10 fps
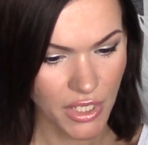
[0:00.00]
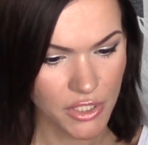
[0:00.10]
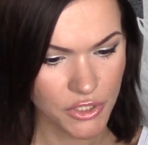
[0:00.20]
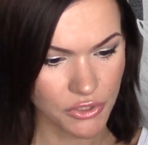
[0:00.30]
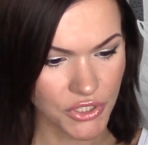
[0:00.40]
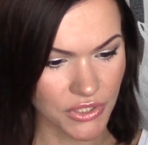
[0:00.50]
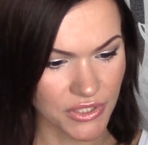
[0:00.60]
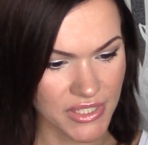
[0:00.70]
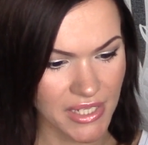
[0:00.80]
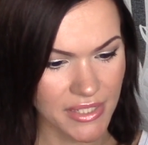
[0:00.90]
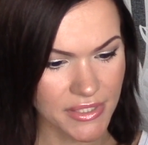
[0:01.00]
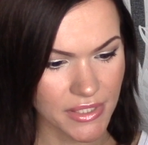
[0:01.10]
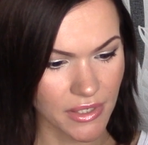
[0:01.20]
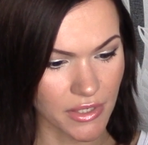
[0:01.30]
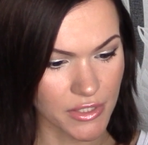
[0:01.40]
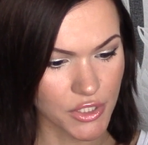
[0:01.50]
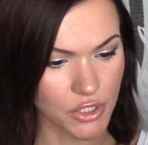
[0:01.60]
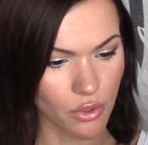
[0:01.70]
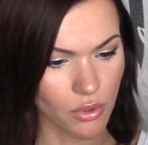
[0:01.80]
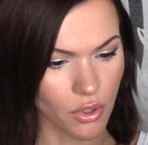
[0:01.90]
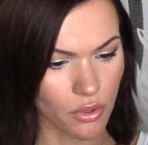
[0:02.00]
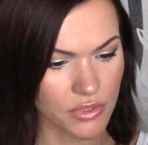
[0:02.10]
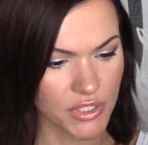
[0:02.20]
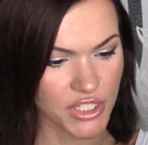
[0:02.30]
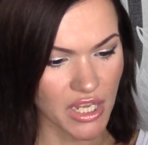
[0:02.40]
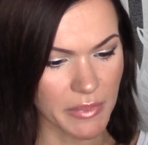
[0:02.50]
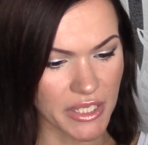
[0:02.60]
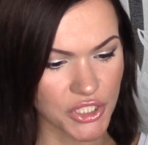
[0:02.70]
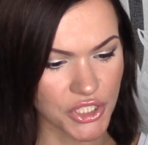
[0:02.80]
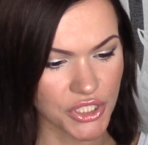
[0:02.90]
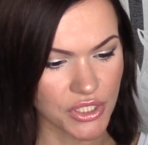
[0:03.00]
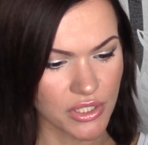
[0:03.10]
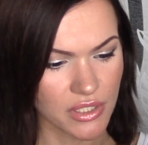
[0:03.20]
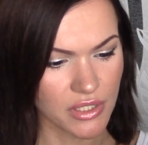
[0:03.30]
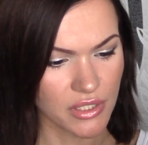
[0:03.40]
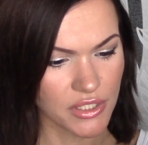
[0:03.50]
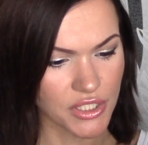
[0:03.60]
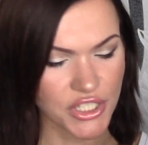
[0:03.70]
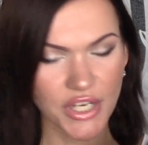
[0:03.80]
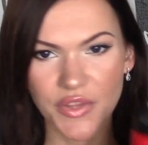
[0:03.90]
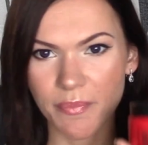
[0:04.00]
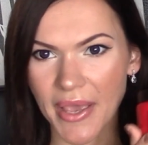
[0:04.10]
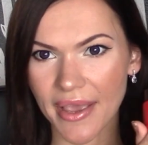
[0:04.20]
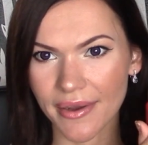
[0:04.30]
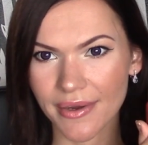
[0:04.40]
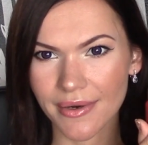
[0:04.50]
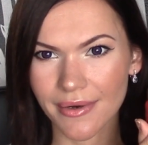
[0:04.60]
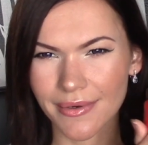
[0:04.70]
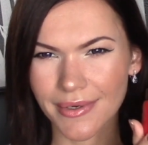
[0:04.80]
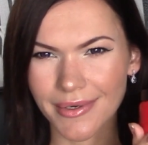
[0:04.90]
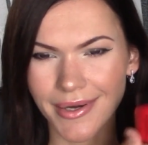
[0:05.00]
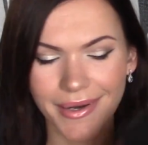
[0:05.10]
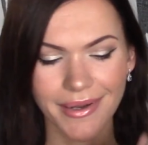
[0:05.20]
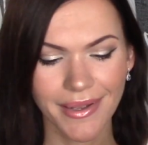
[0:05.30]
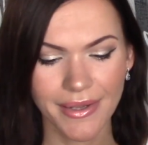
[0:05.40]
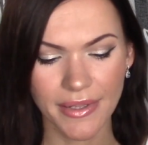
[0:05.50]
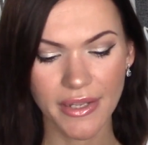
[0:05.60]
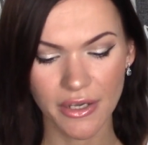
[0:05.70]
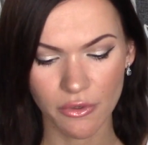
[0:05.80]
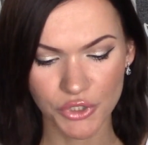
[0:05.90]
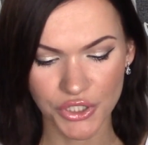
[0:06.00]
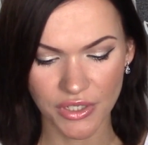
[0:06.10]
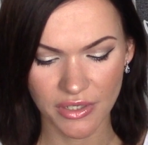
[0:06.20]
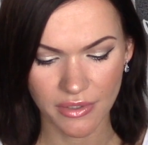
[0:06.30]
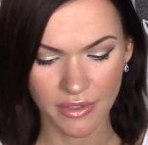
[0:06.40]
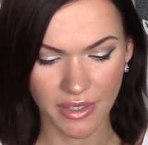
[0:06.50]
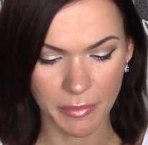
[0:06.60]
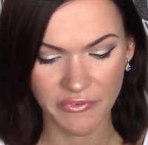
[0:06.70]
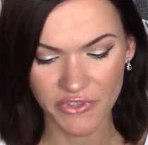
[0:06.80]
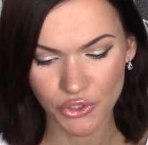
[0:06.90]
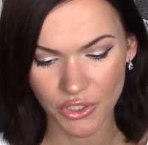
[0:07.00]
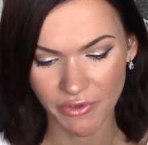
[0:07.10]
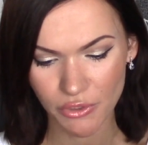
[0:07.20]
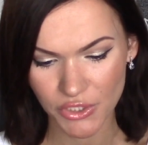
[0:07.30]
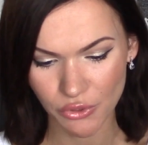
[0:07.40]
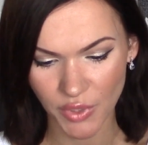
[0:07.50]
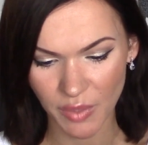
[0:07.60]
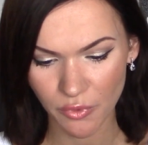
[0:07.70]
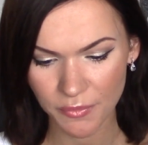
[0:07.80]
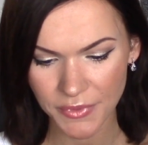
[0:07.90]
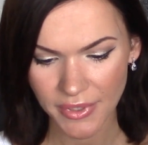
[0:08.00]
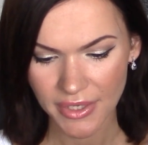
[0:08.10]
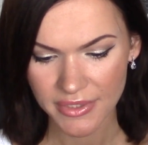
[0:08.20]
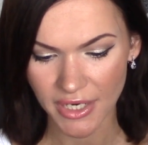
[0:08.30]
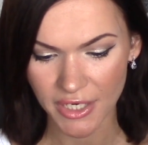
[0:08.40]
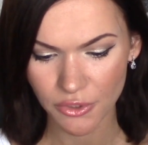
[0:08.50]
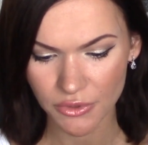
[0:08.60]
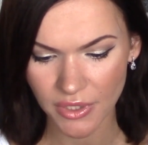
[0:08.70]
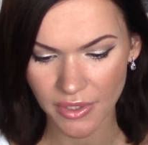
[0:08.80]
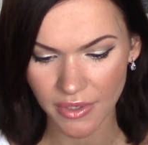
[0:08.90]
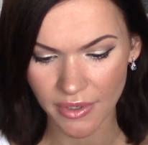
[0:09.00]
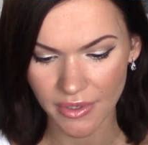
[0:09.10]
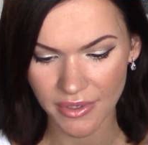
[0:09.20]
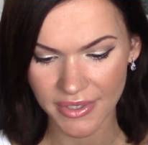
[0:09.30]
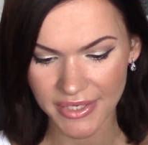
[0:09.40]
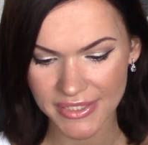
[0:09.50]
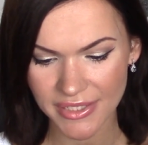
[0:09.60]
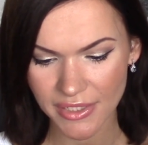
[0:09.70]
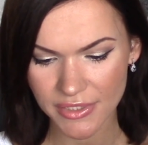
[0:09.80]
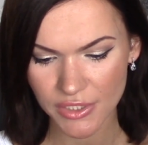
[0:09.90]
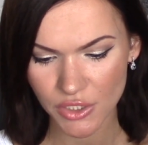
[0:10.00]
Total Results uh, So Long Damage Strength Pack для очень э, поврежденных волос, насколько я помню. Так, Total э, Results